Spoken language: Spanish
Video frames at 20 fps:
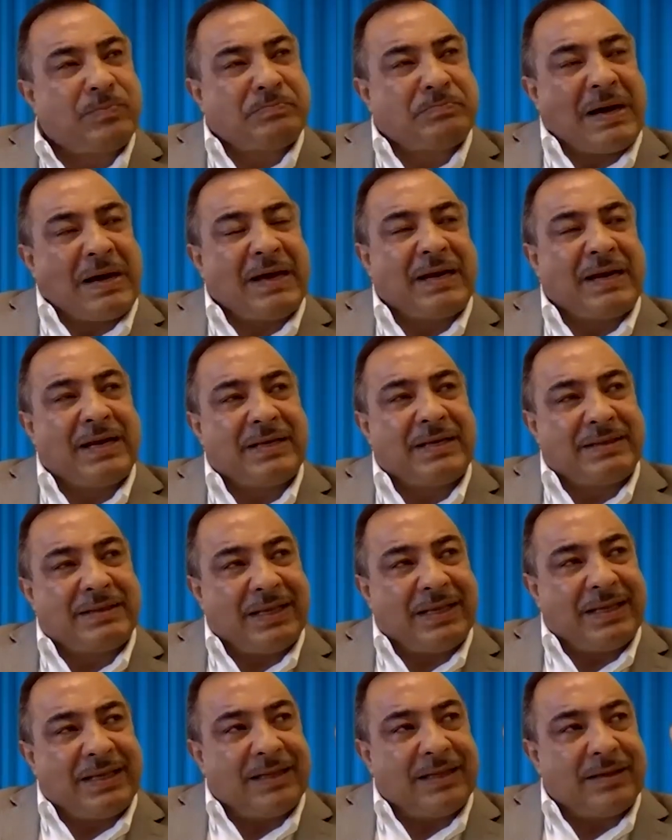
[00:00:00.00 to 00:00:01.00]
para,
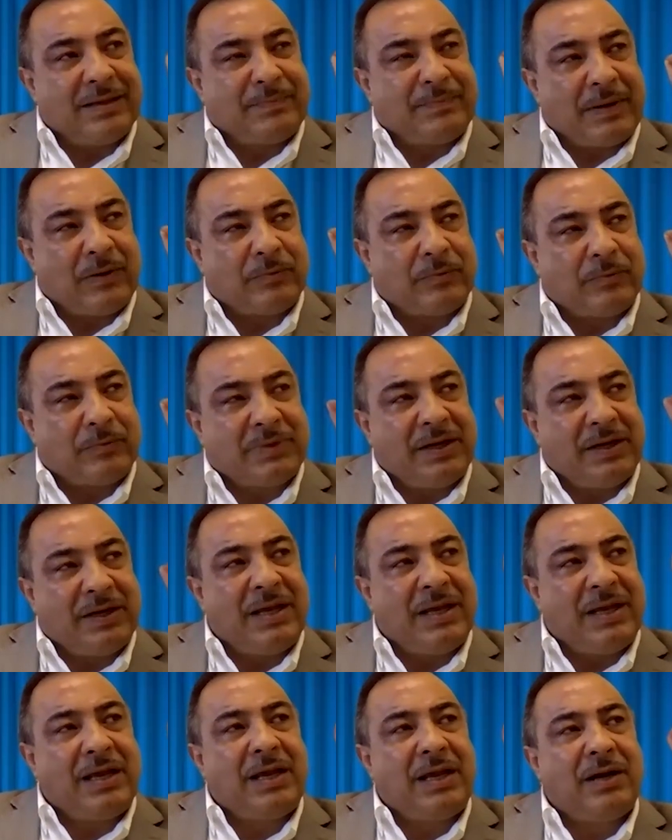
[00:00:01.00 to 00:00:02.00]
este, para
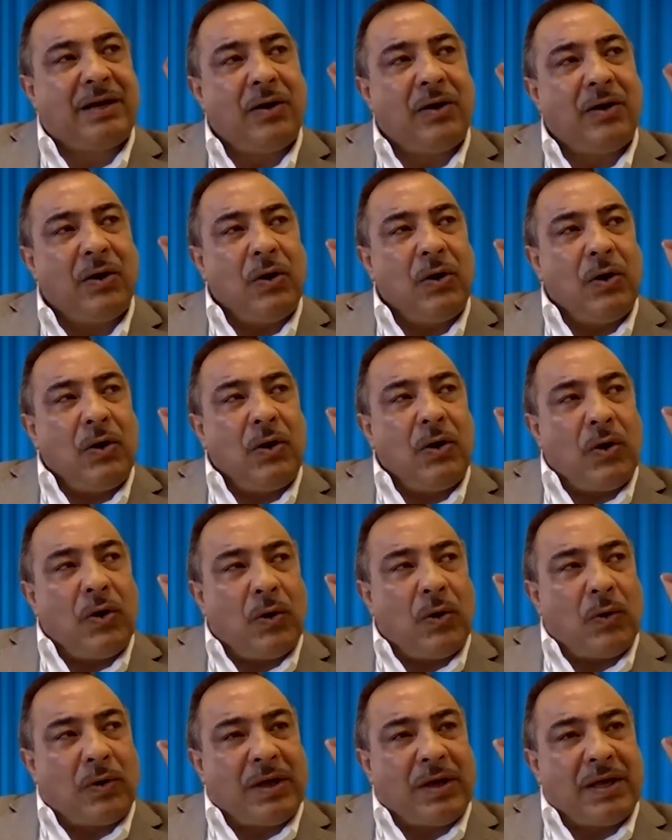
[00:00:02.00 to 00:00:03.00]
obtener
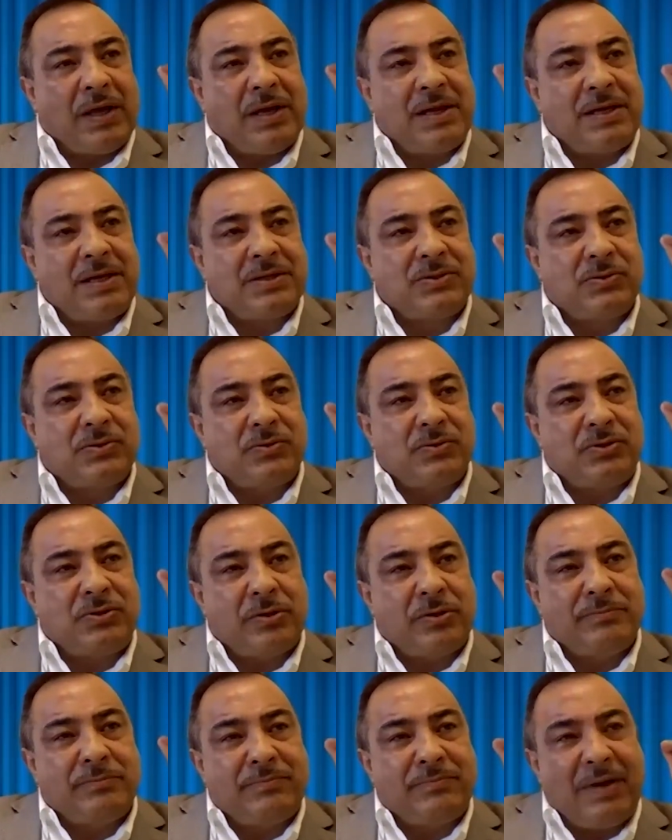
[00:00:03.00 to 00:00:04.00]
lo que es un
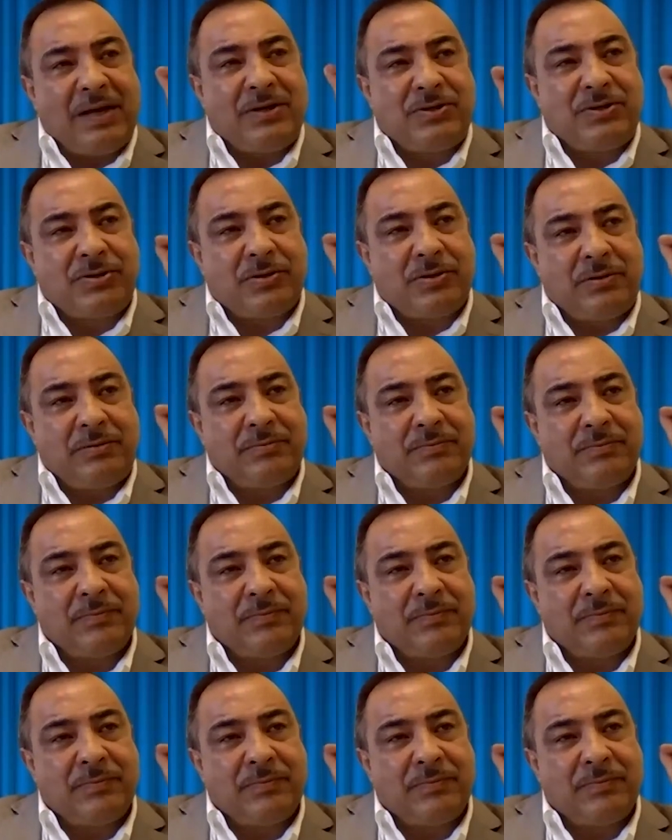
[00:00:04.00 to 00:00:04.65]
Young venture,